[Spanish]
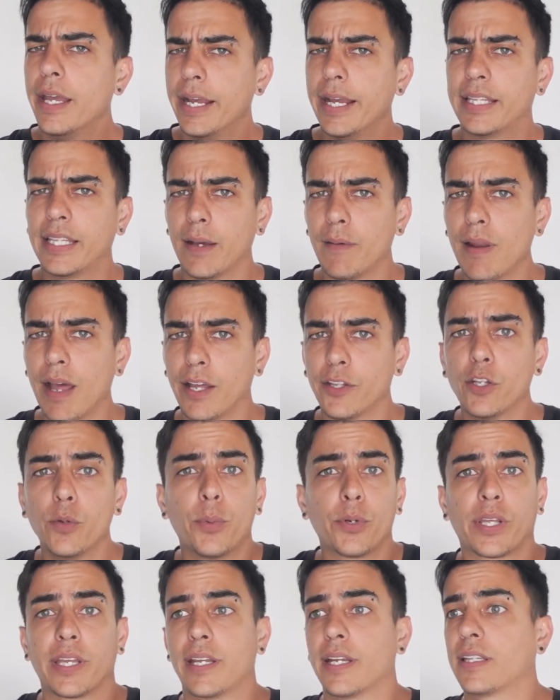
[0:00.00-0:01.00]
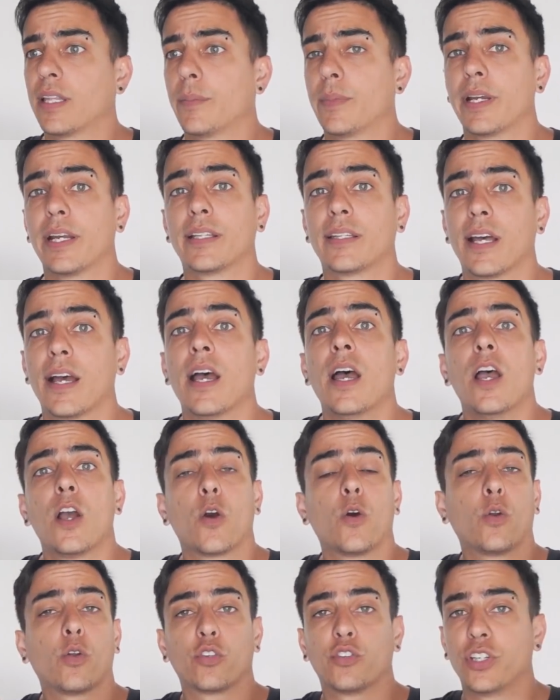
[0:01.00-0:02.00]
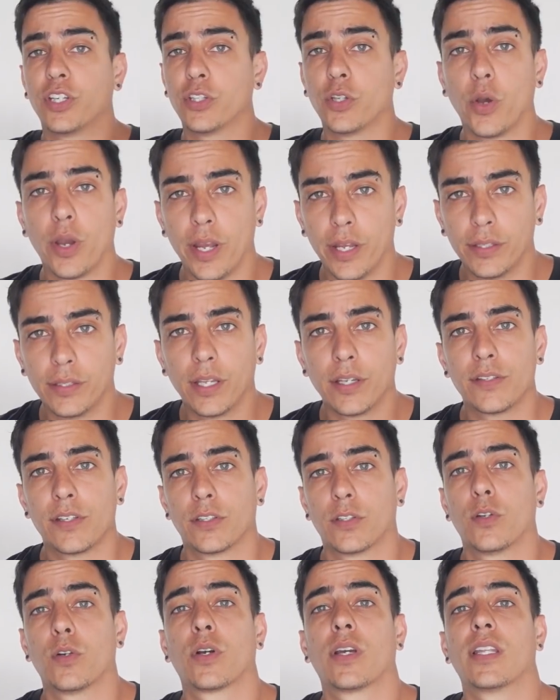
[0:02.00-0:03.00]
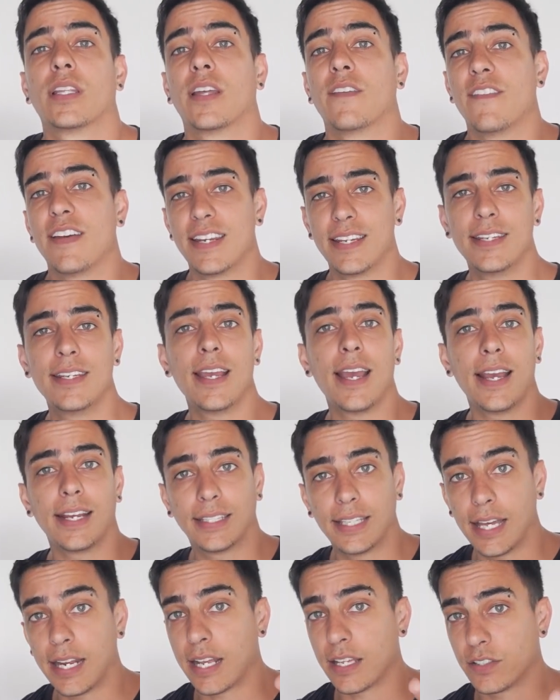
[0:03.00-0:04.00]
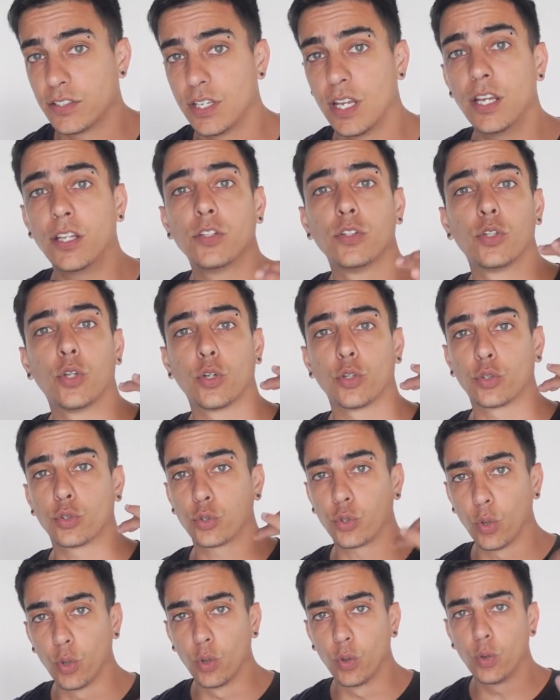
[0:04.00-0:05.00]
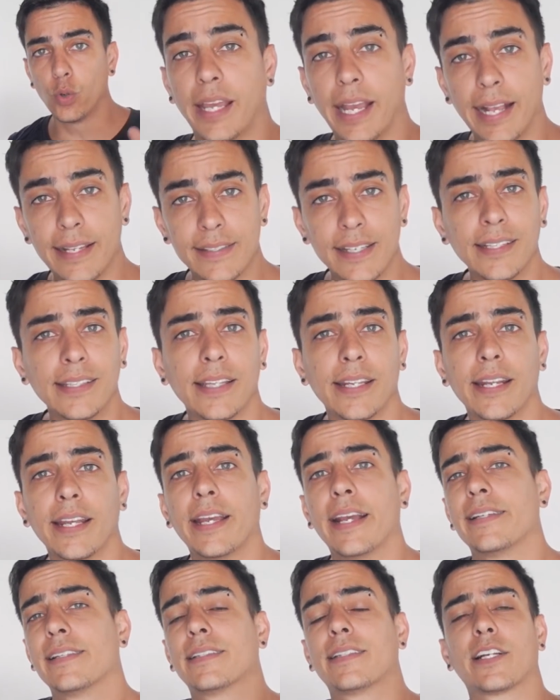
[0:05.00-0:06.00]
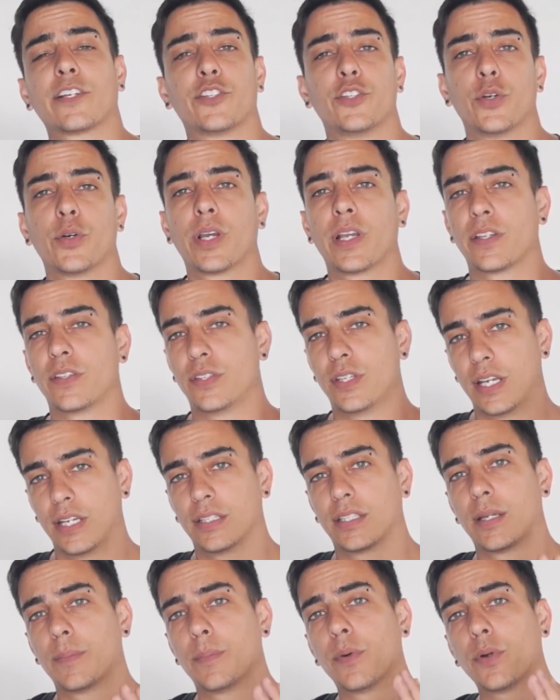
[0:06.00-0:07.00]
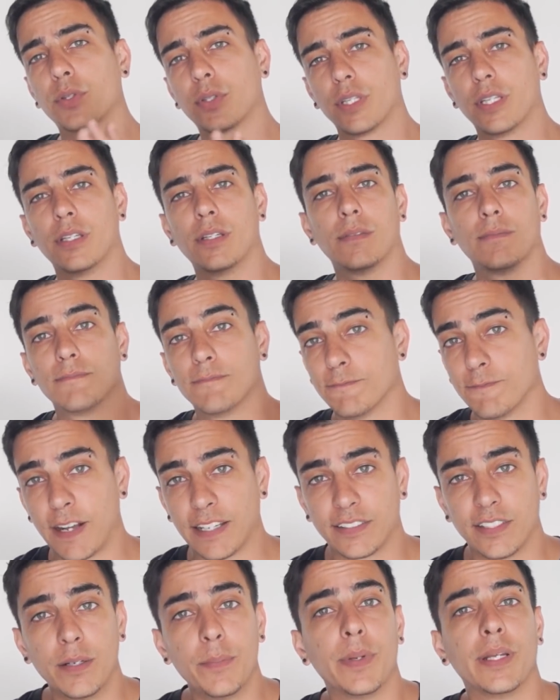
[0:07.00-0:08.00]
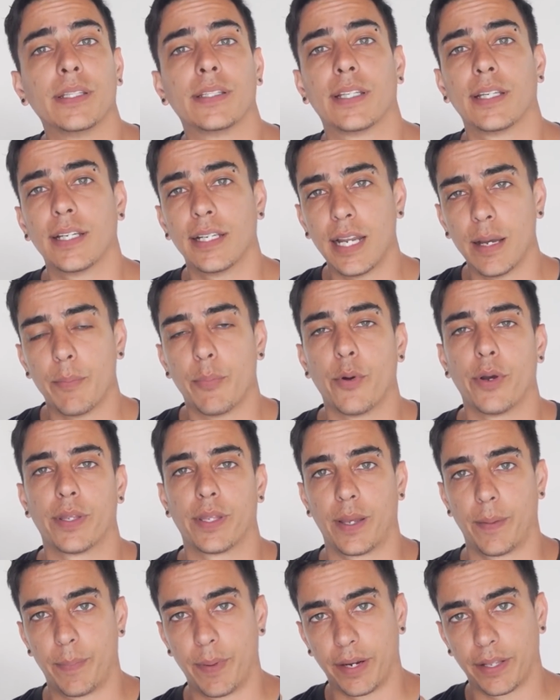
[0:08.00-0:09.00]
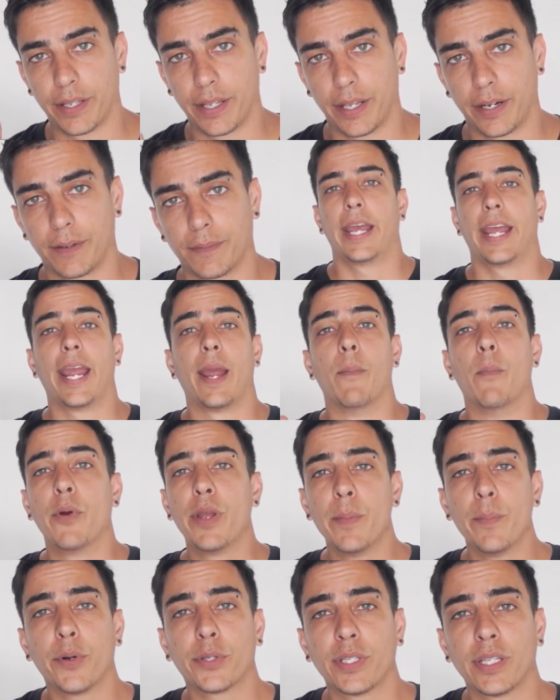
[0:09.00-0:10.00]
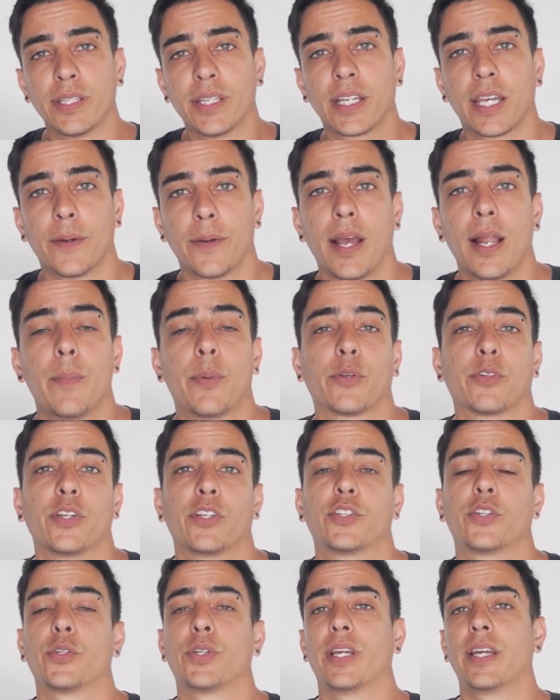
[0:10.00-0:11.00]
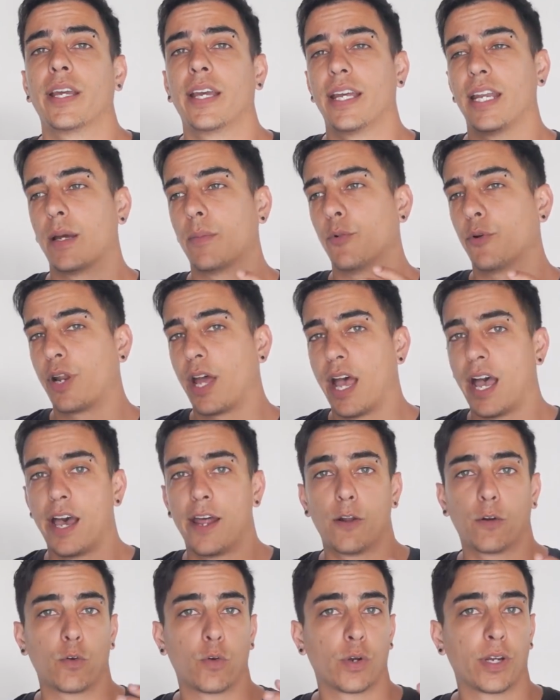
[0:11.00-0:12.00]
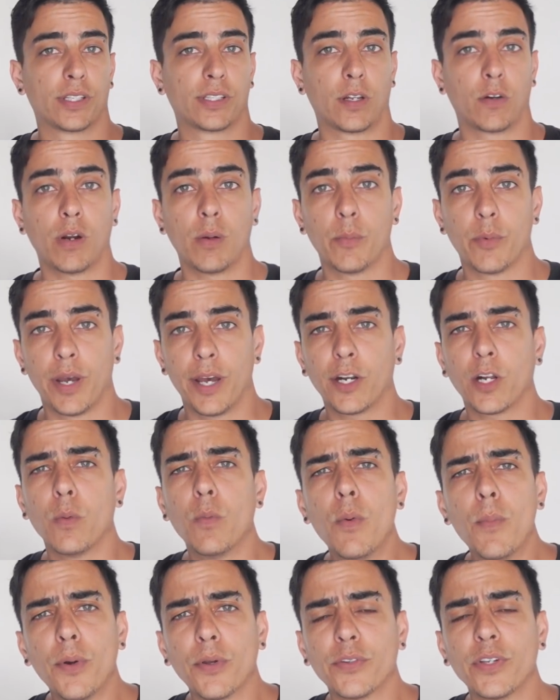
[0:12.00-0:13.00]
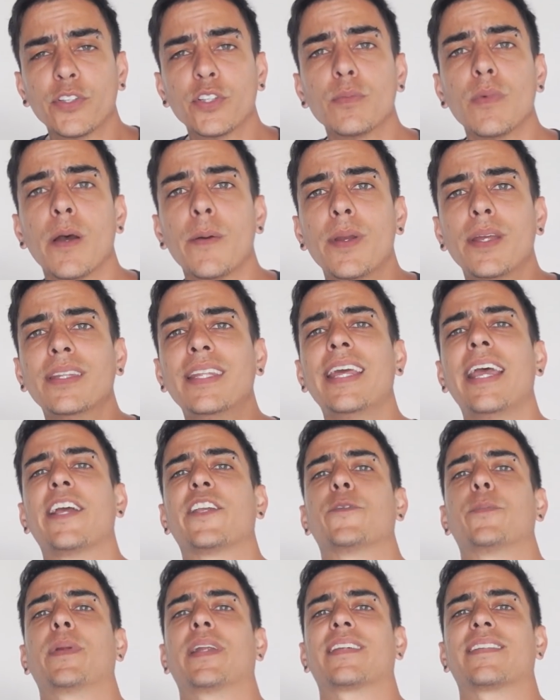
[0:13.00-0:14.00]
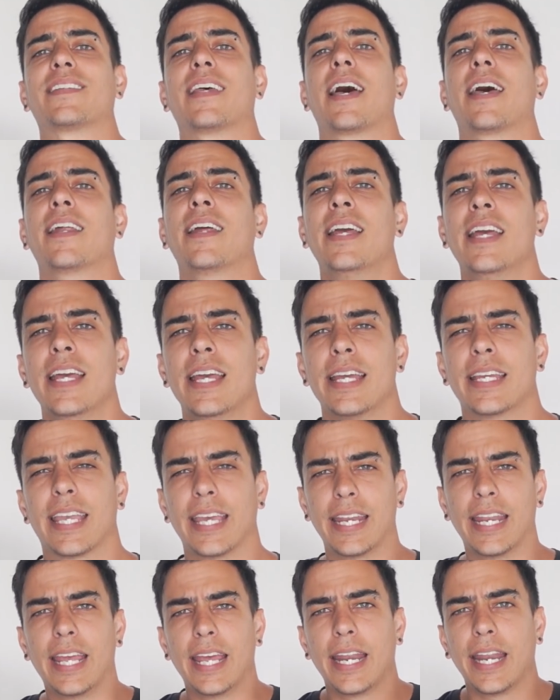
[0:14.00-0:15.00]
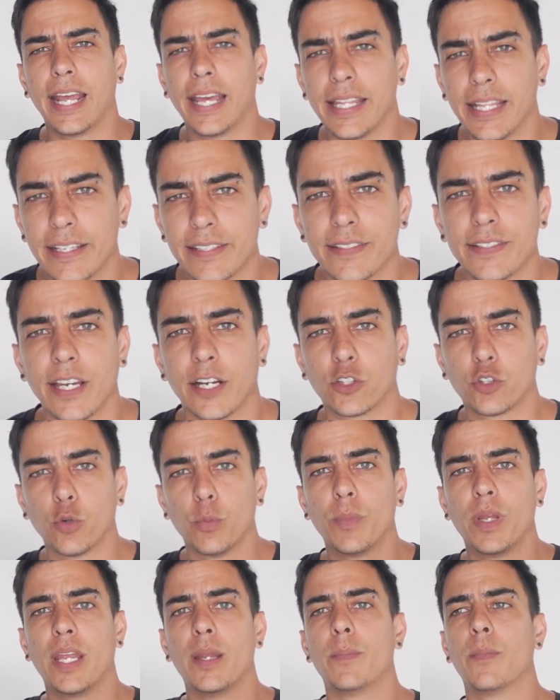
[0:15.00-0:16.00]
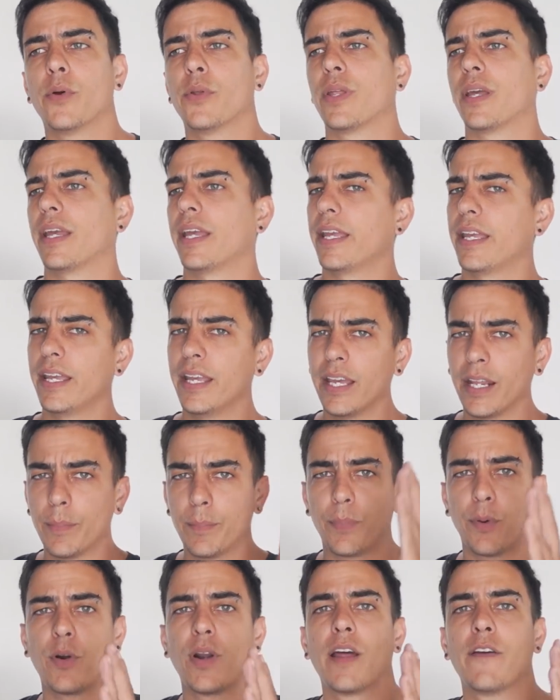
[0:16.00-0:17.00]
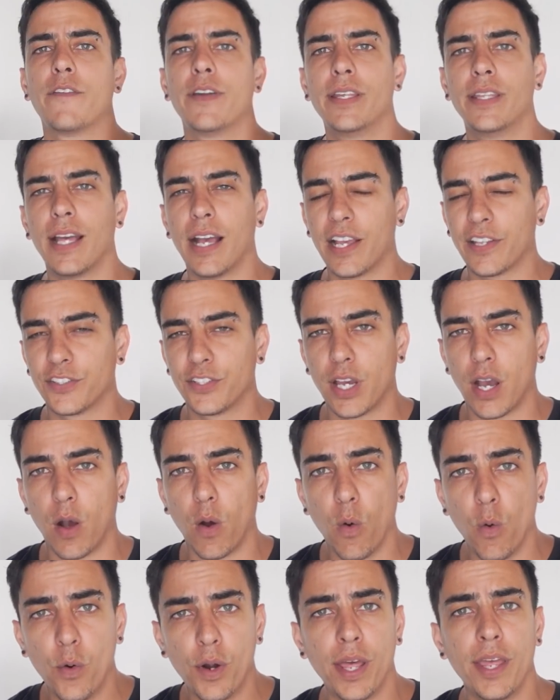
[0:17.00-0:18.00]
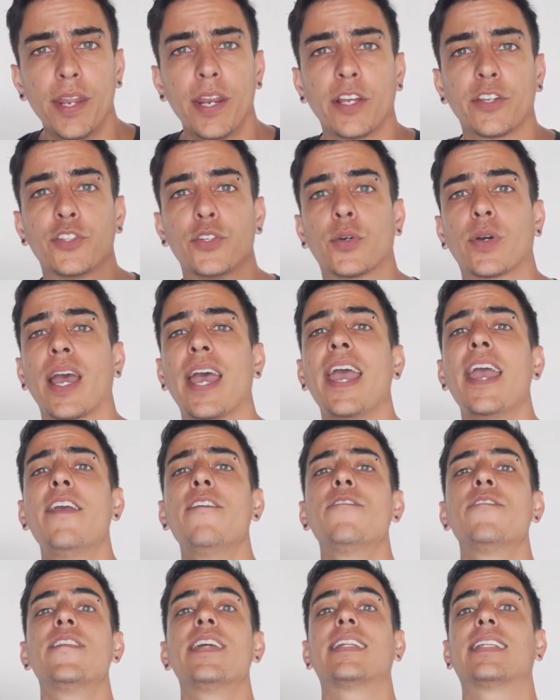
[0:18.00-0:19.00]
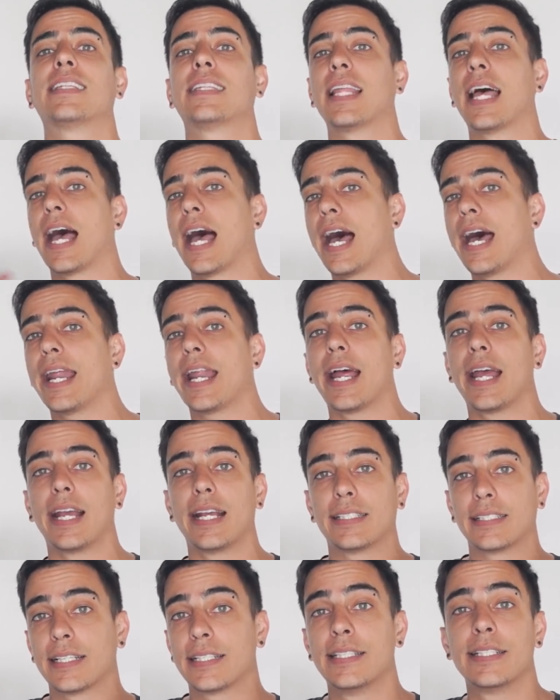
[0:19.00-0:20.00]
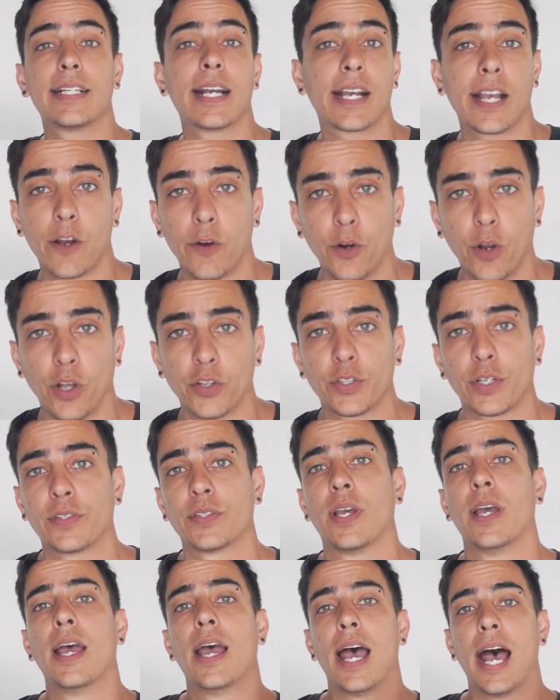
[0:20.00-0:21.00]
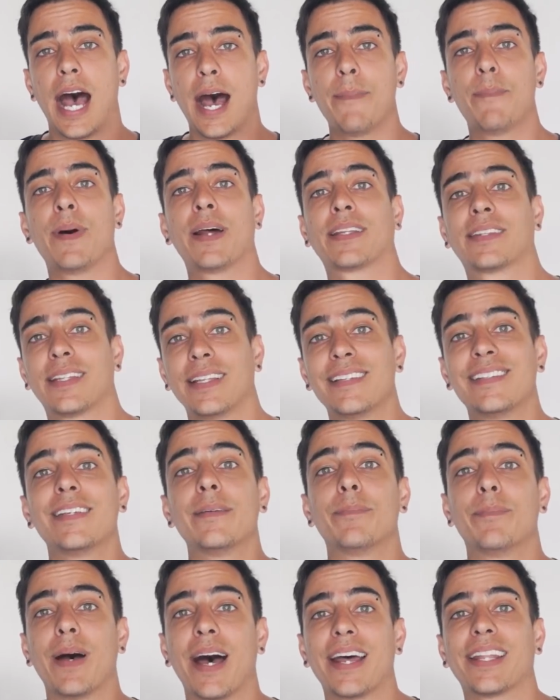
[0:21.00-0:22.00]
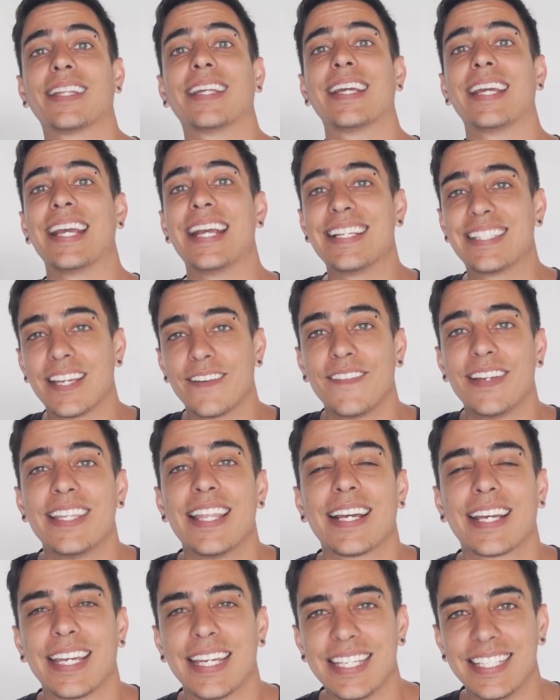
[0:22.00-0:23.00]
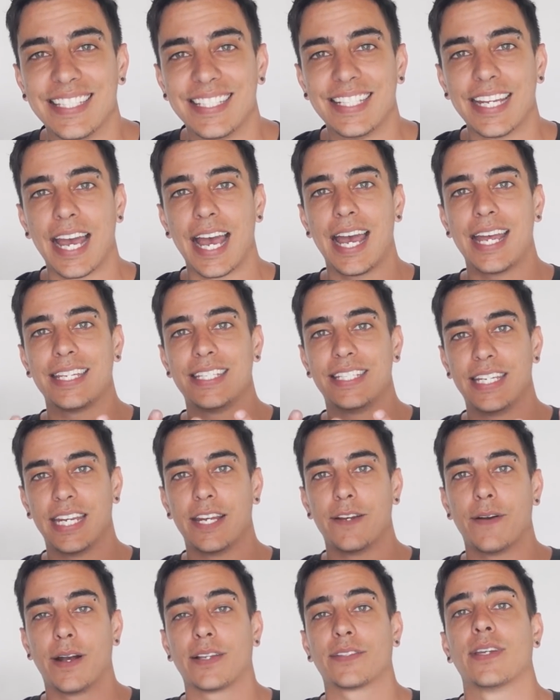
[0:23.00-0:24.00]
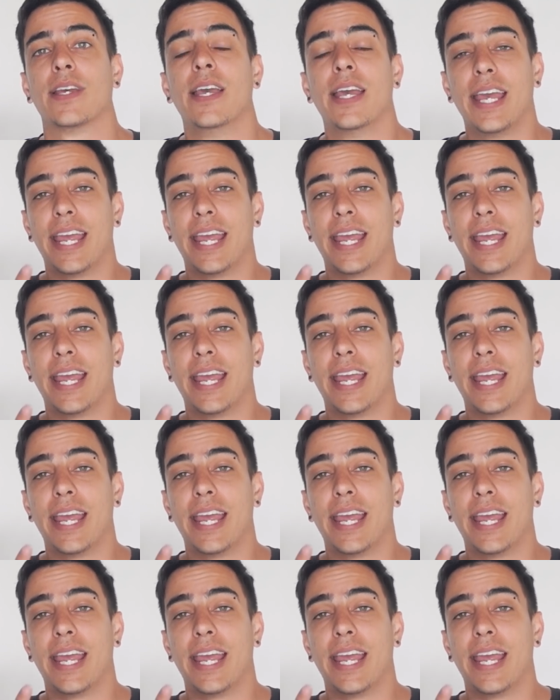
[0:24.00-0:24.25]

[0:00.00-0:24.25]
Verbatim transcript: esté hablando, porque ella también está conociendo gente, haciendo lo que deberías estar haciendo tú, ese interés, esa atracción que siente por ti, fácilmente la puedes perder. Es muy importante que veas el proceso de enamorar o conquistar a una mujer como un proceso más bien de expresar quién eres, de ser tú mismo, de ir por la vida hacia una dirección e invitar a esas chicas que conoces a participar de esa vida que ya llevas.